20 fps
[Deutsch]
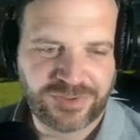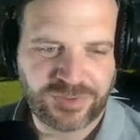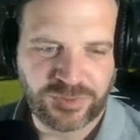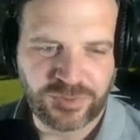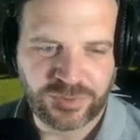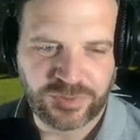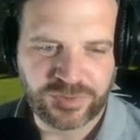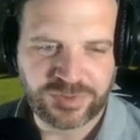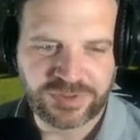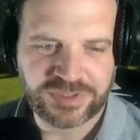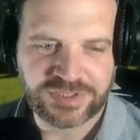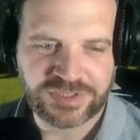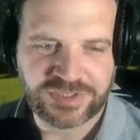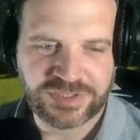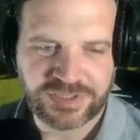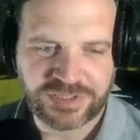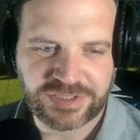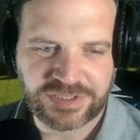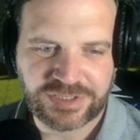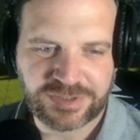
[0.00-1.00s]

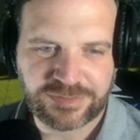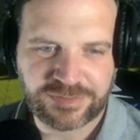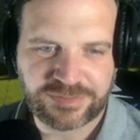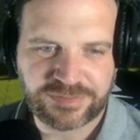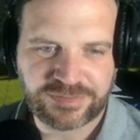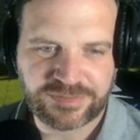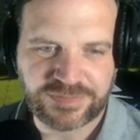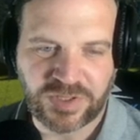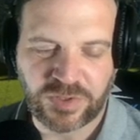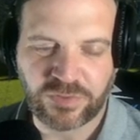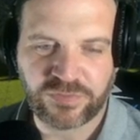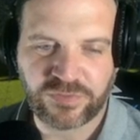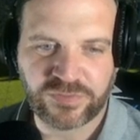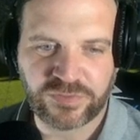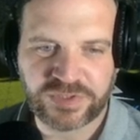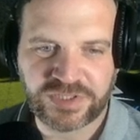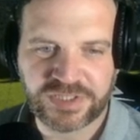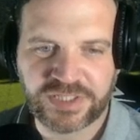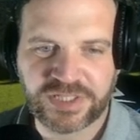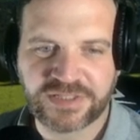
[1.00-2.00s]
und ähm, auch für
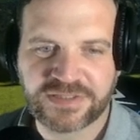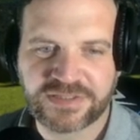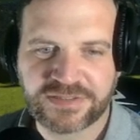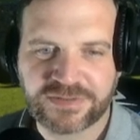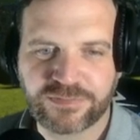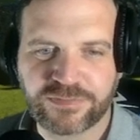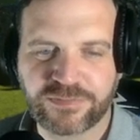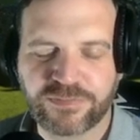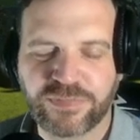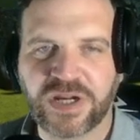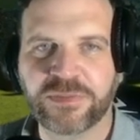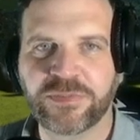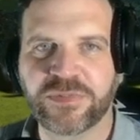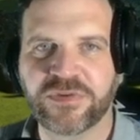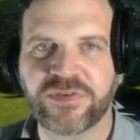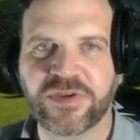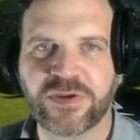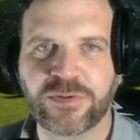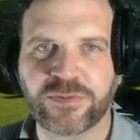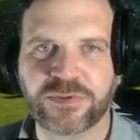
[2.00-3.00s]
die ganzen
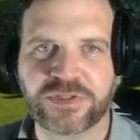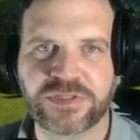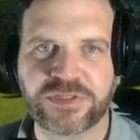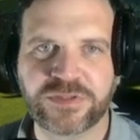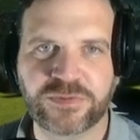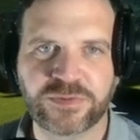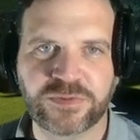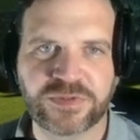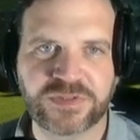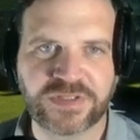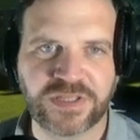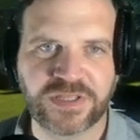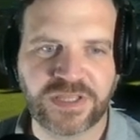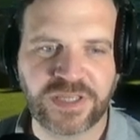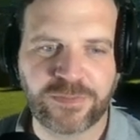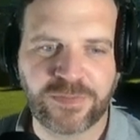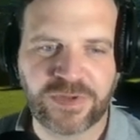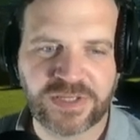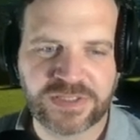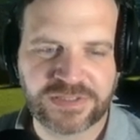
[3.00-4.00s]
Parkbewerbungen, die du uns
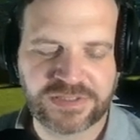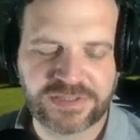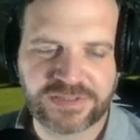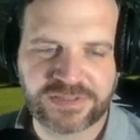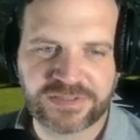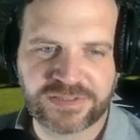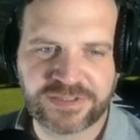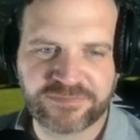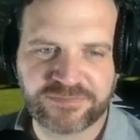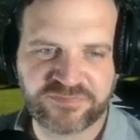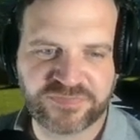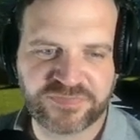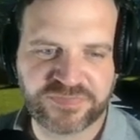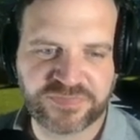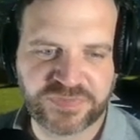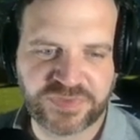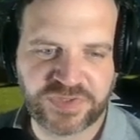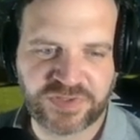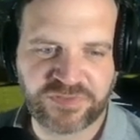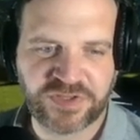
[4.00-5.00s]
gegeben hast. Ähm,
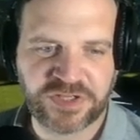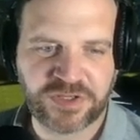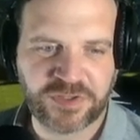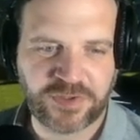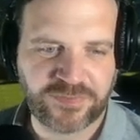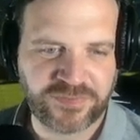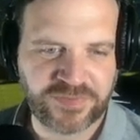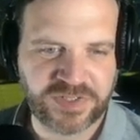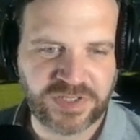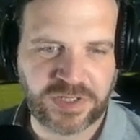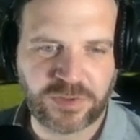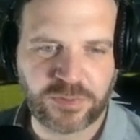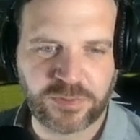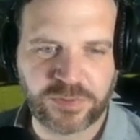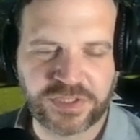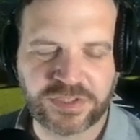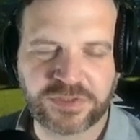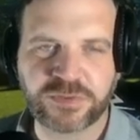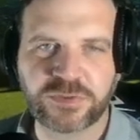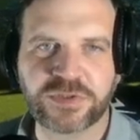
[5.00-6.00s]
die werden wir auch
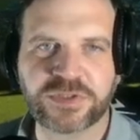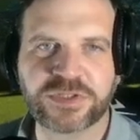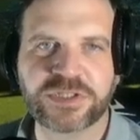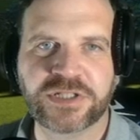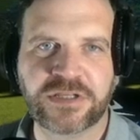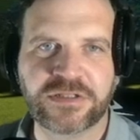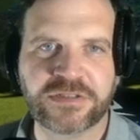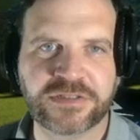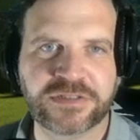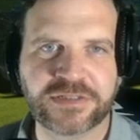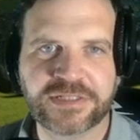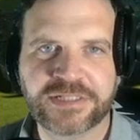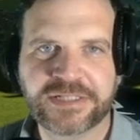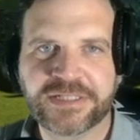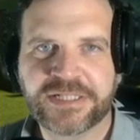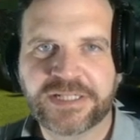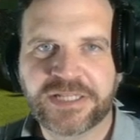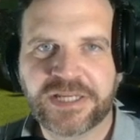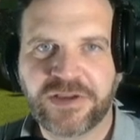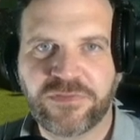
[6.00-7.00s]
natürlich alle
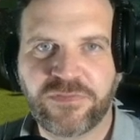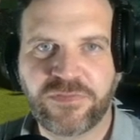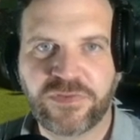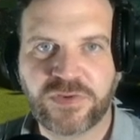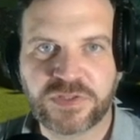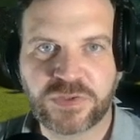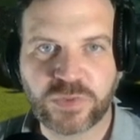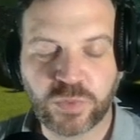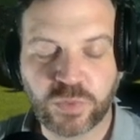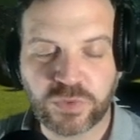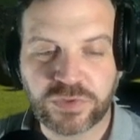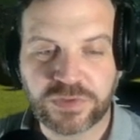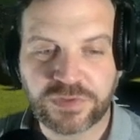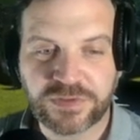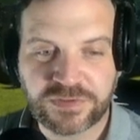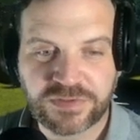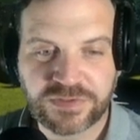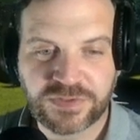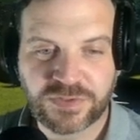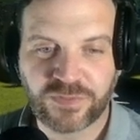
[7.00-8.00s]

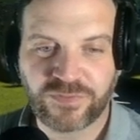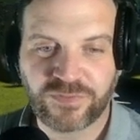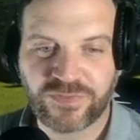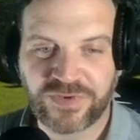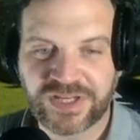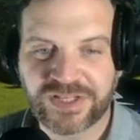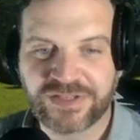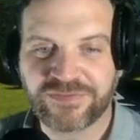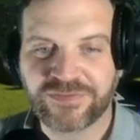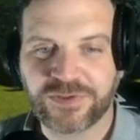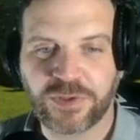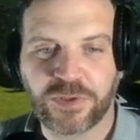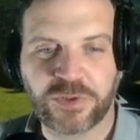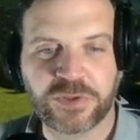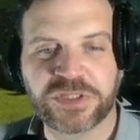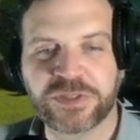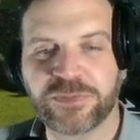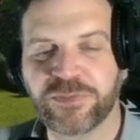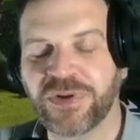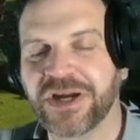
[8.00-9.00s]
versuchen, soweit wir auch
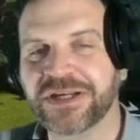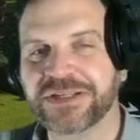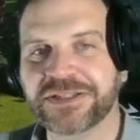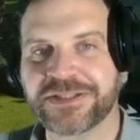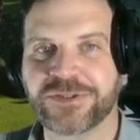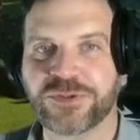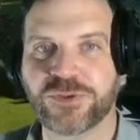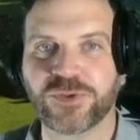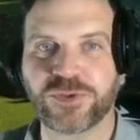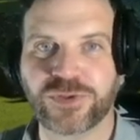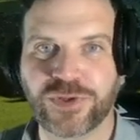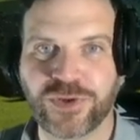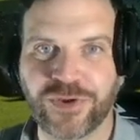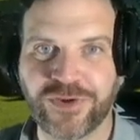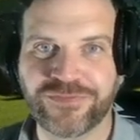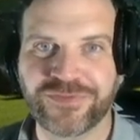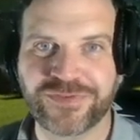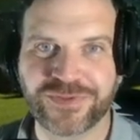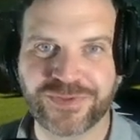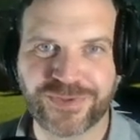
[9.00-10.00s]
die Parks natürlich
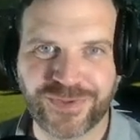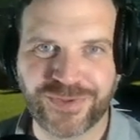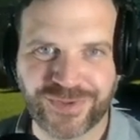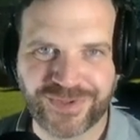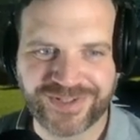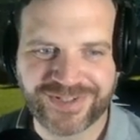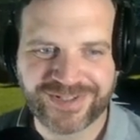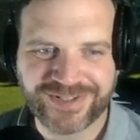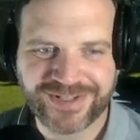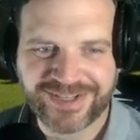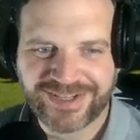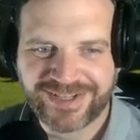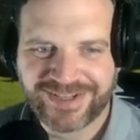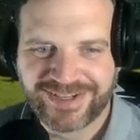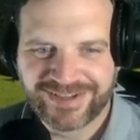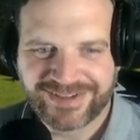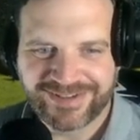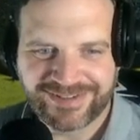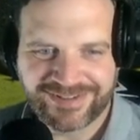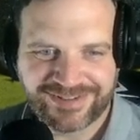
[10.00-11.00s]
öffnen können,
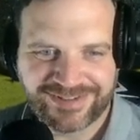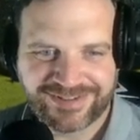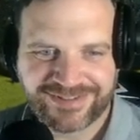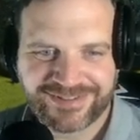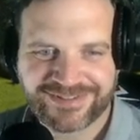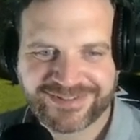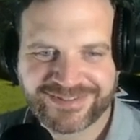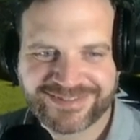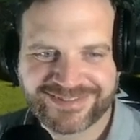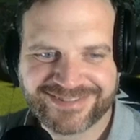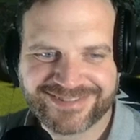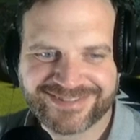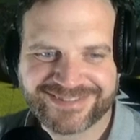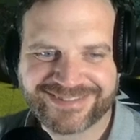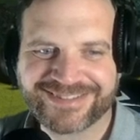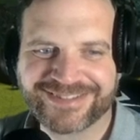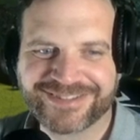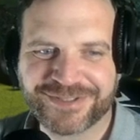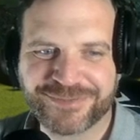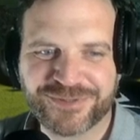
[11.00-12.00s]
äh,
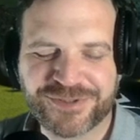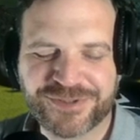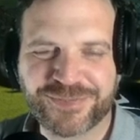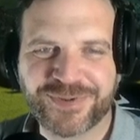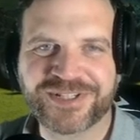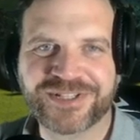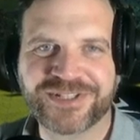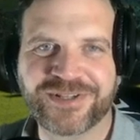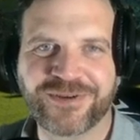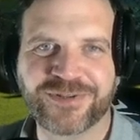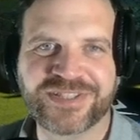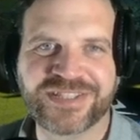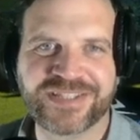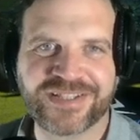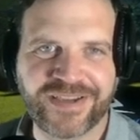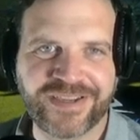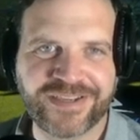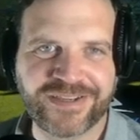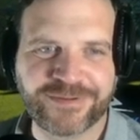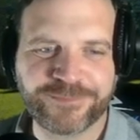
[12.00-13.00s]
dementsprechend auch
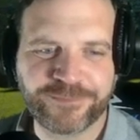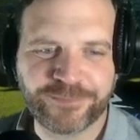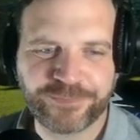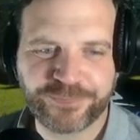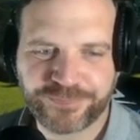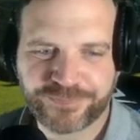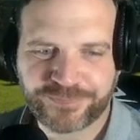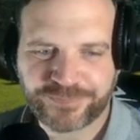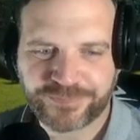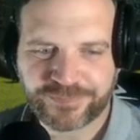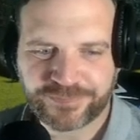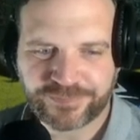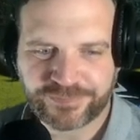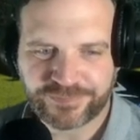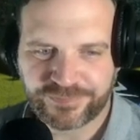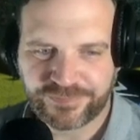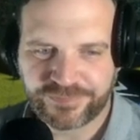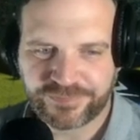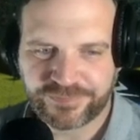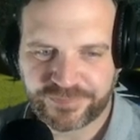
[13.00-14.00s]
zeigen.
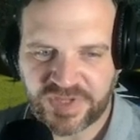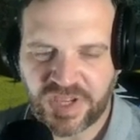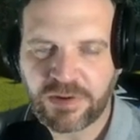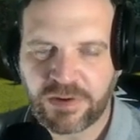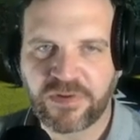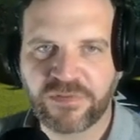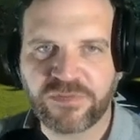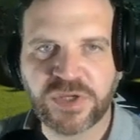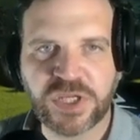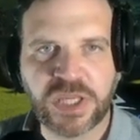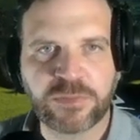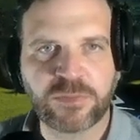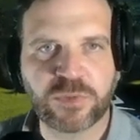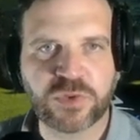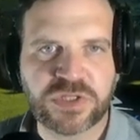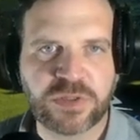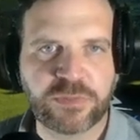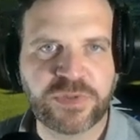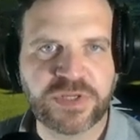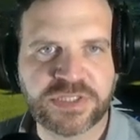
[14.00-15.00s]
Aber wir geben
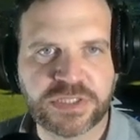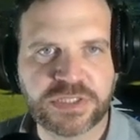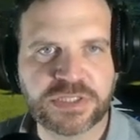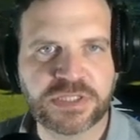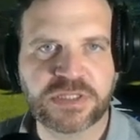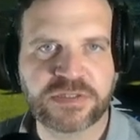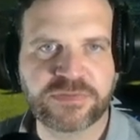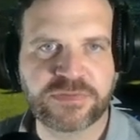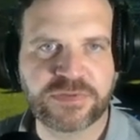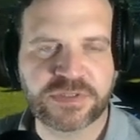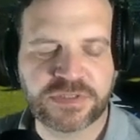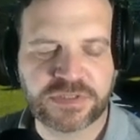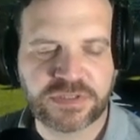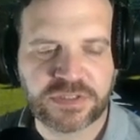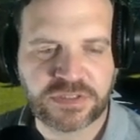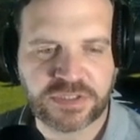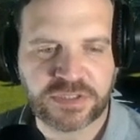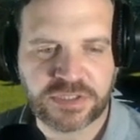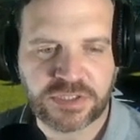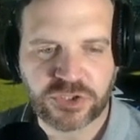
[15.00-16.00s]
unser Bestes, dass wir es
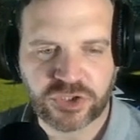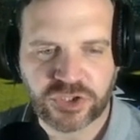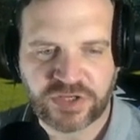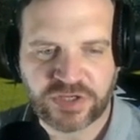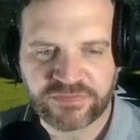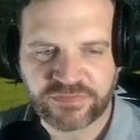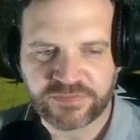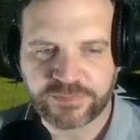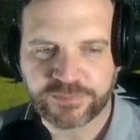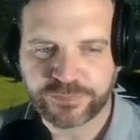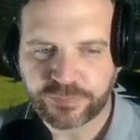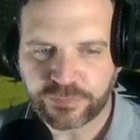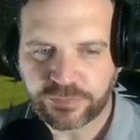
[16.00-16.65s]
tatsächlich schaffen